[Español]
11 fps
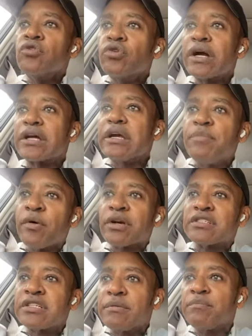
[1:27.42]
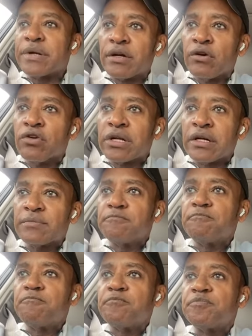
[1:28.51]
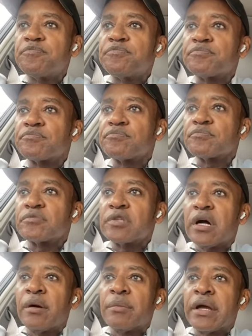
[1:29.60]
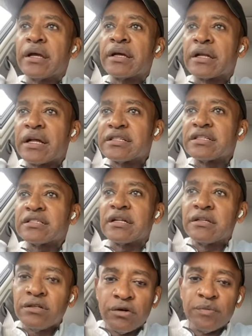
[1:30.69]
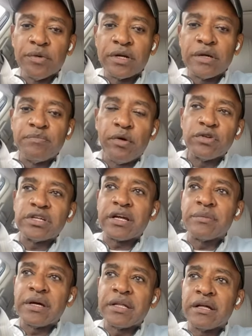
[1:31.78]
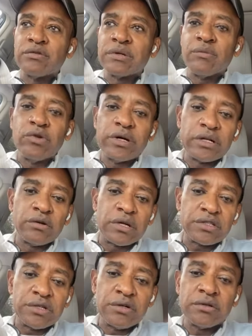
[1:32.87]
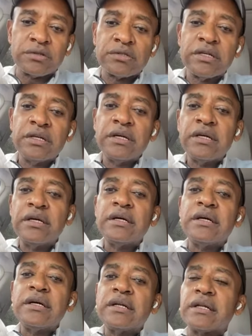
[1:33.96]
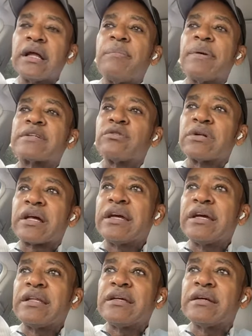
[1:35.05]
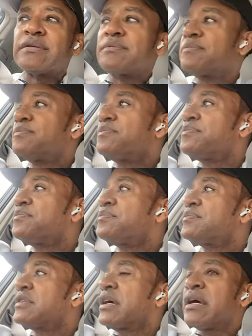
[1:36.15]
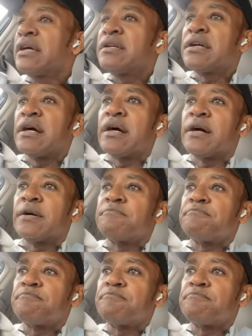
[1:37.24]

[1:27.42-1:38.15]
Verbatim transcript: un equipo que siempre ora, Amén. Gracias a Dios por la esposa que me ha dado una mujer de oración, la pastora Kenia. Ella